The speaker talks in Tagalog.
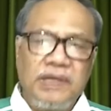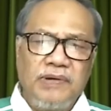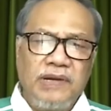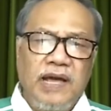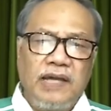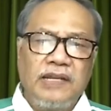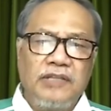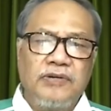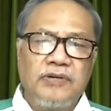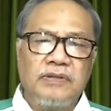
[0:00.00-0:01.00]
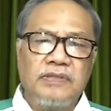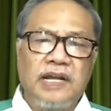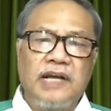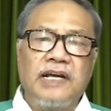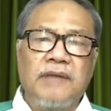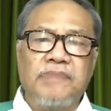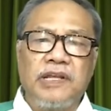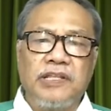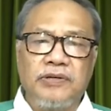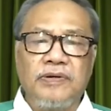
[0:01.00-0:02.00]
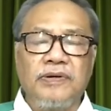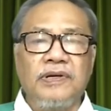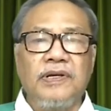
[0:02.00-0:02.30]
Paniwalaan ninyong tinanggap na ninyo